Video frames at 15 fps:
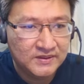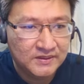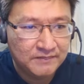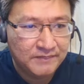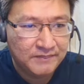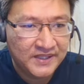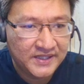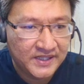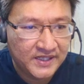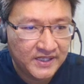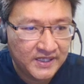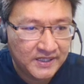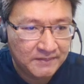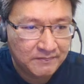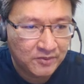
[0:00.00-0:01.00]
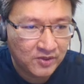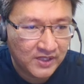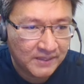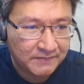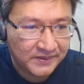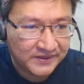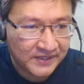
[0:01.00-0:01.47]
Pada pola
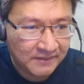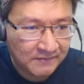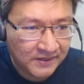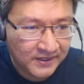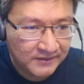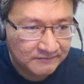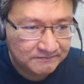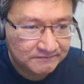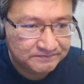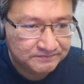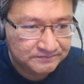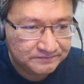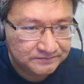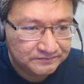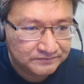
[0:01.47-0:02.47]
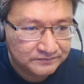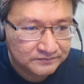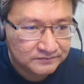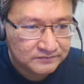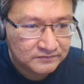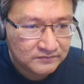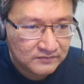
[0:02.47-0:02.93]
pertama,
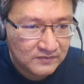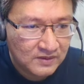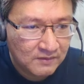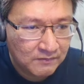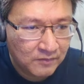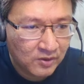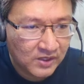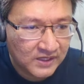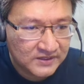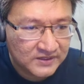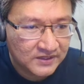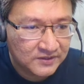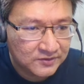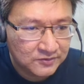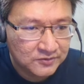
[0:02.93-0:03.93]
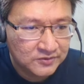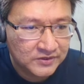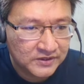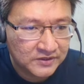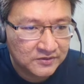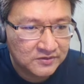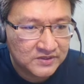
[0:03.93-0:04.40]
Pola 1
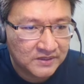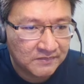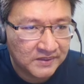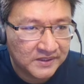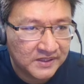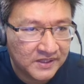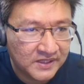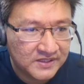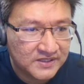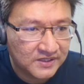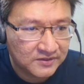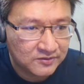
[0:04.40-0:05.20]
itu sama dengan 1.